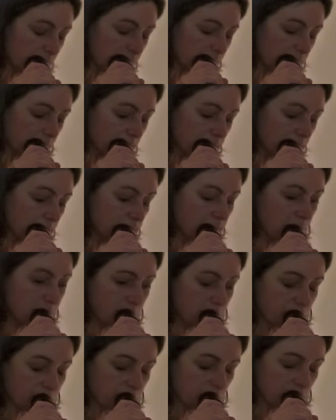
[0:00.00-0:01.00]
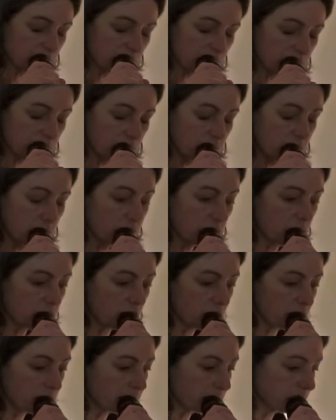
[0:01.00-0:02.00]
les pratiques et préfigure les
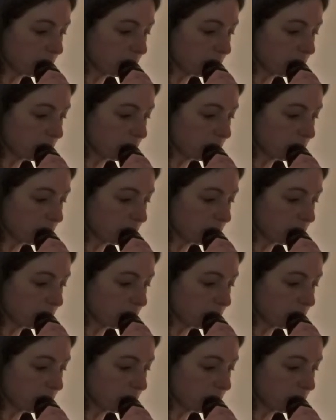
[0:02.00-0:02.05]
usages.